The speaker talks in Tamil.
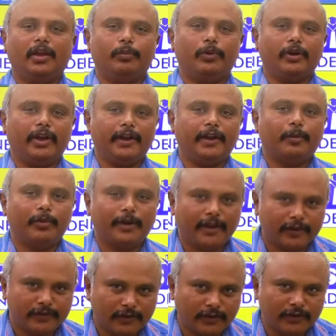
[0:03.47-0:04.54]
இப்போ நீட்
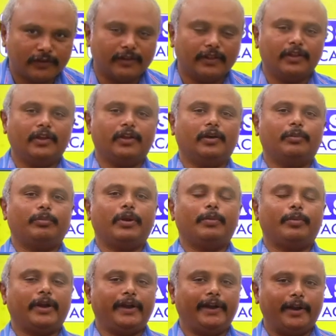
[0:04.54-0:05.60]
அப்ளிகேஷன்ஸ் வந்து அப்ளை
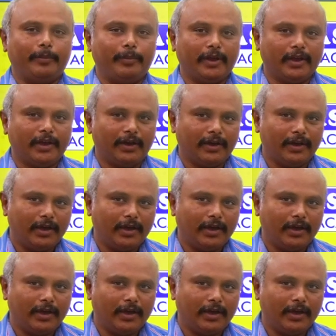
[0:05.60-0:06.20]
பண்ணிகிட்ருப்பீங்க